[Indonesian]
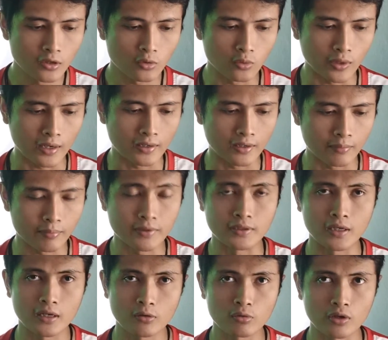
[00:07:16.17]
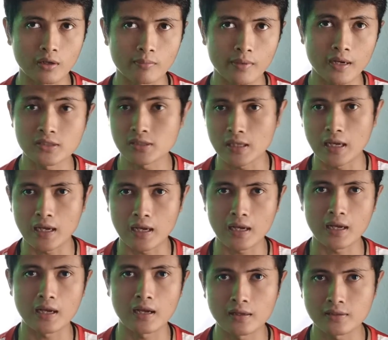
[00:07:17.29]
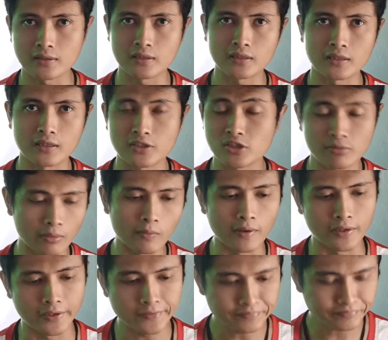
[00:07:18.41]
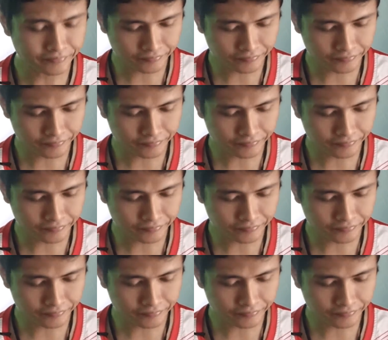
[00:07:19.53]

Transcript: kurang apa ya, kurang merasa uh, istimewa ya.